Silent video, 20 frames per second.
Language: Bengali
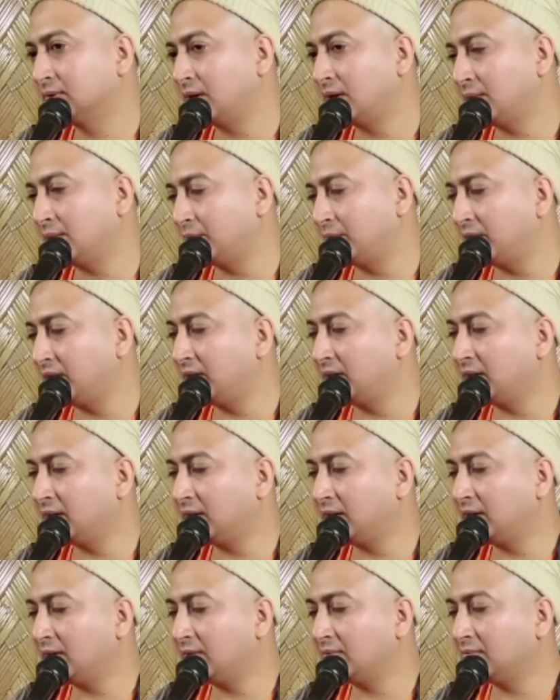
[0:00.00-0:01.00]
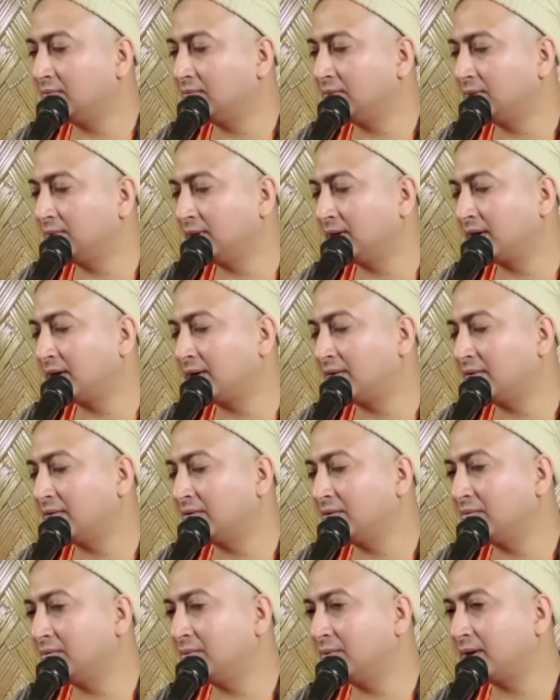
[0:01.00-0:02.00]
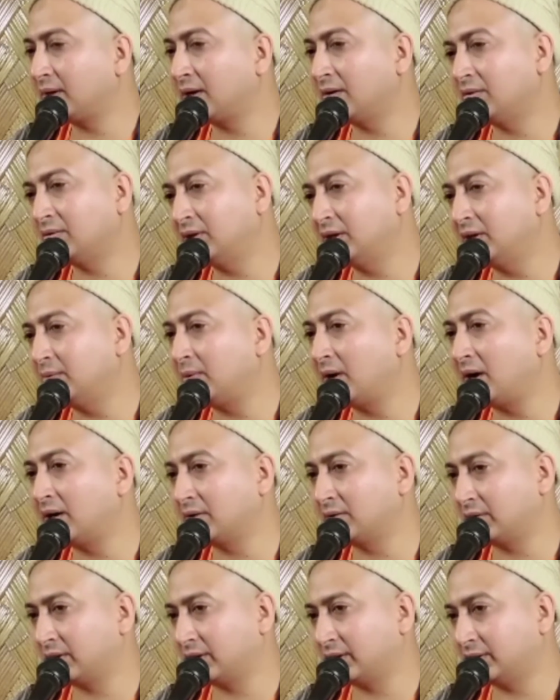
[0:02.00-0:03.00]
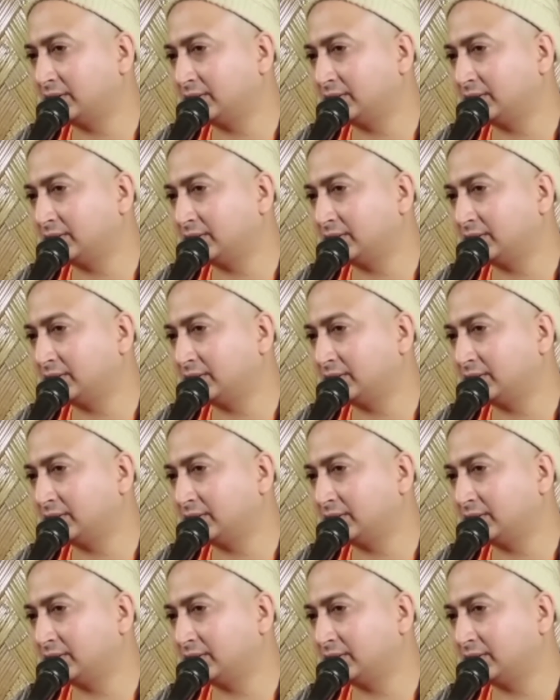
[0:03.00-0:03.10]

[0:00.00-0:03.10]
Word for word: আমি বলে থাকি বিবেকানন্দ বিবেকানন্দ নির্মাণ করে